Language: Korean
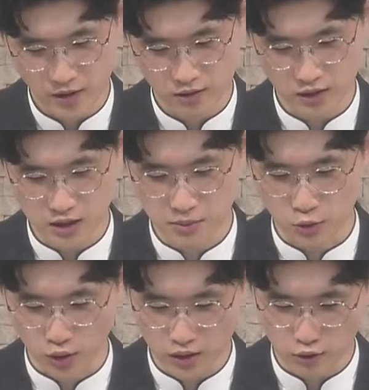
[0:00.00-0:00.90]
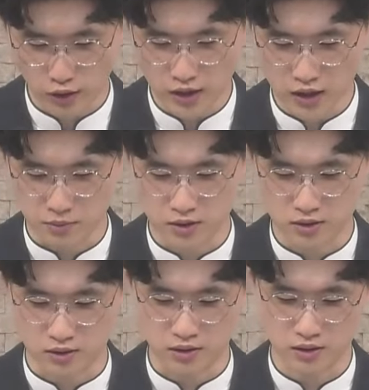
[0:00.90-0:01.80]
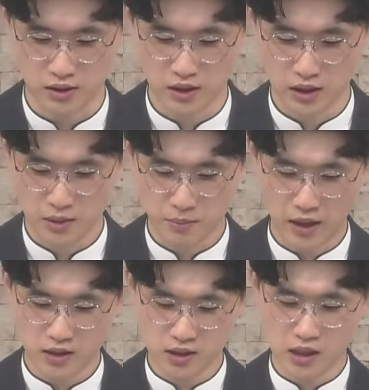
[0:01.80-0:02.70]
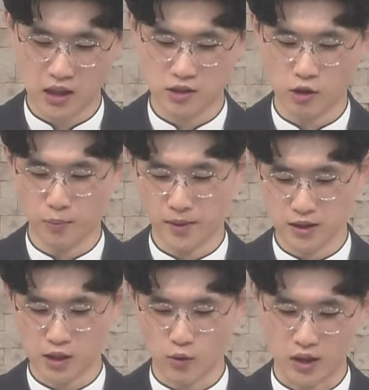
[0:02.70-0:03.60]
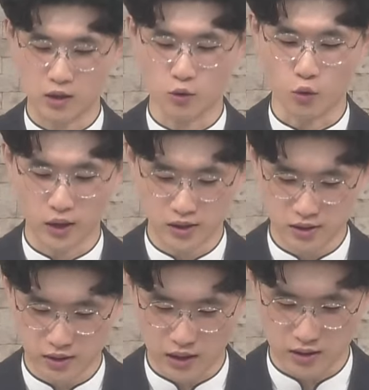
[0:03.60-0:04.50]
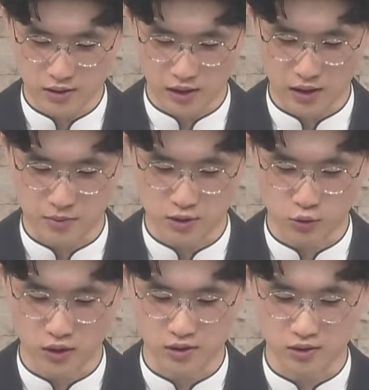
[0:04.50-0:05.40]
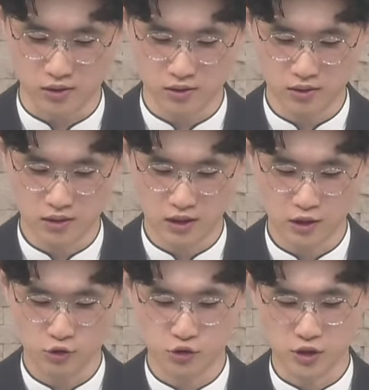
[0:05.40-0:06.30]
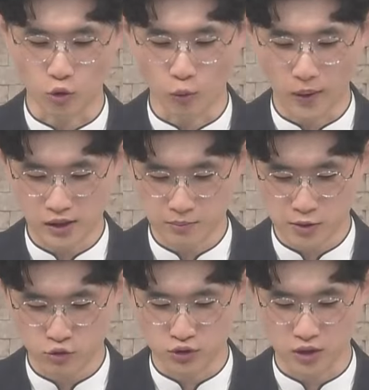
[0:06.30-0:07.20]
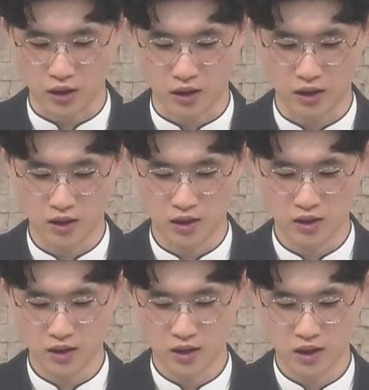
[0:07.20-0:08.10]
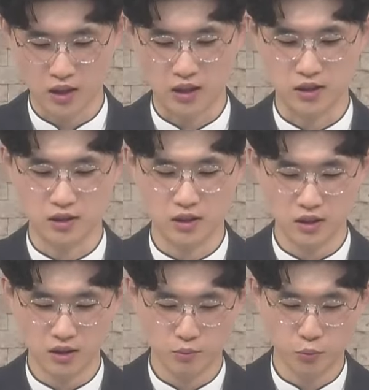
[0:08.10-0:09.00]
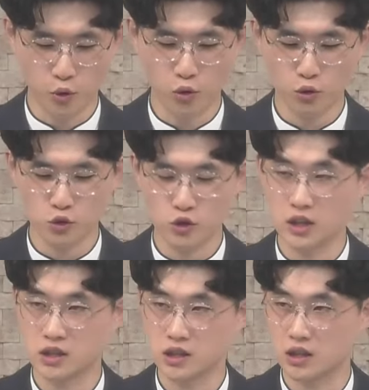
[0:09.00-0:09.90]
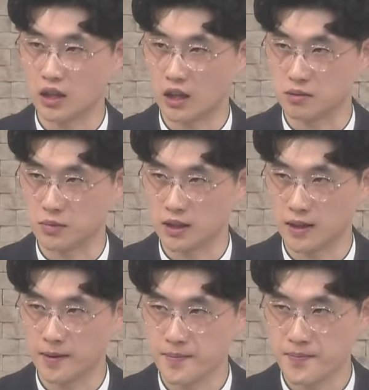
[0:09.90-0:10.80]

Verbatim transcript: 근데 하지만 놀랍게도 하나님은 페르시아 첫 번째 왕인 고레스라는 사람을 통해서 주전 539년에 이들을 포로 귀환시키게 하십니다.